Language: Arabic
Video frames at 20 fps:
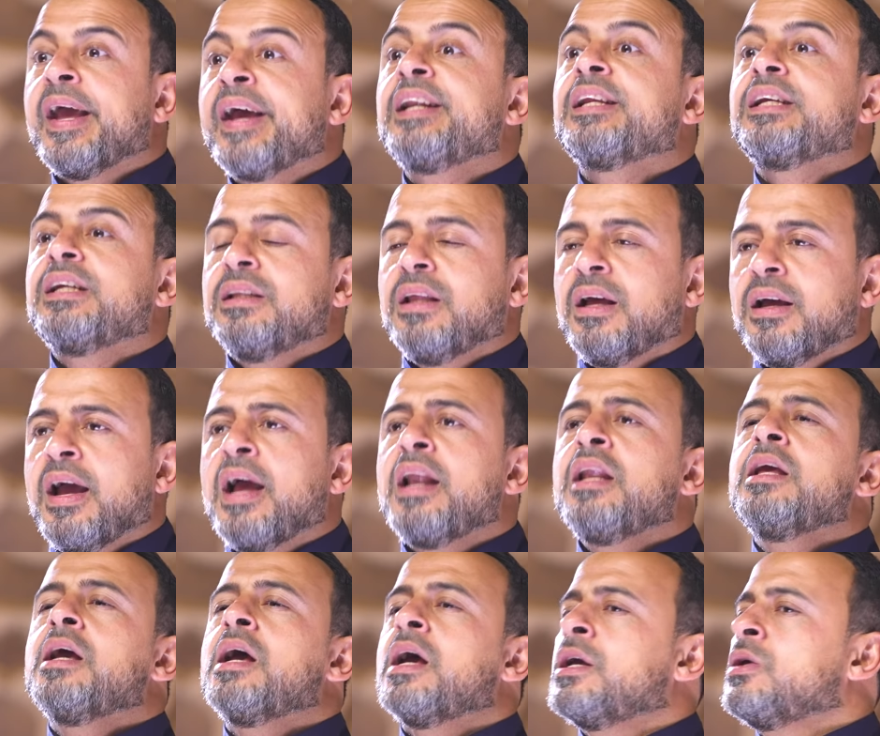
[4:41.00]
قال كده
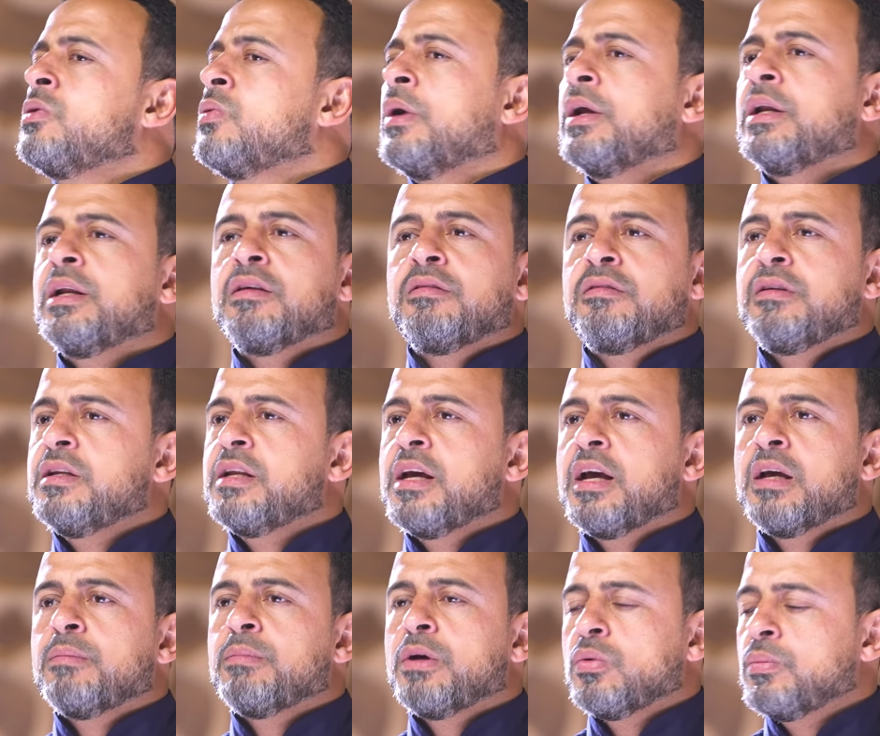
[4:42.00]
قال يا ايها الذين
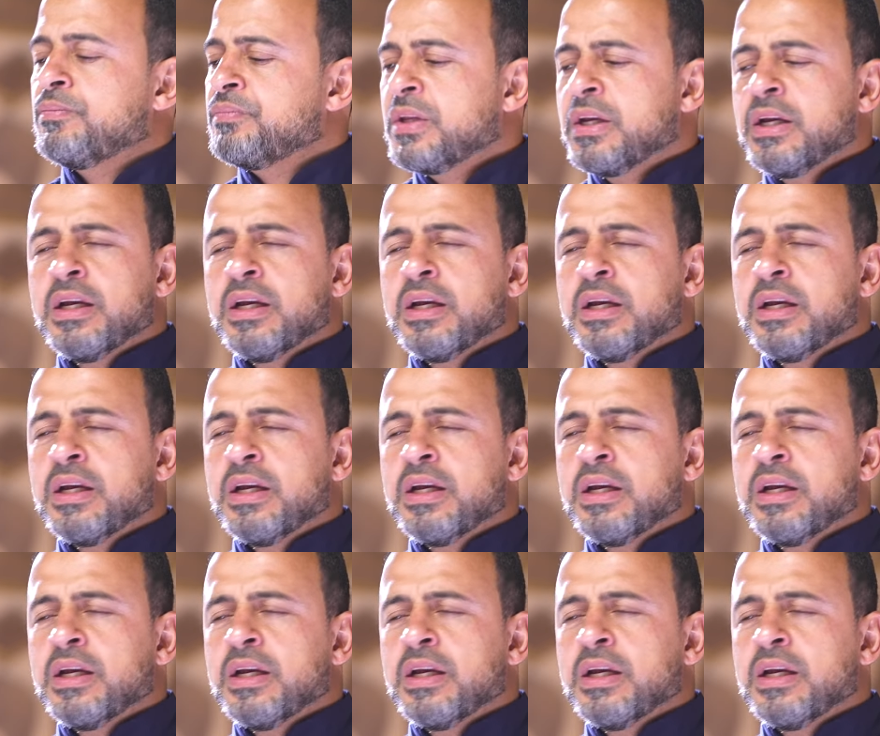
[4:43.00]
امنوا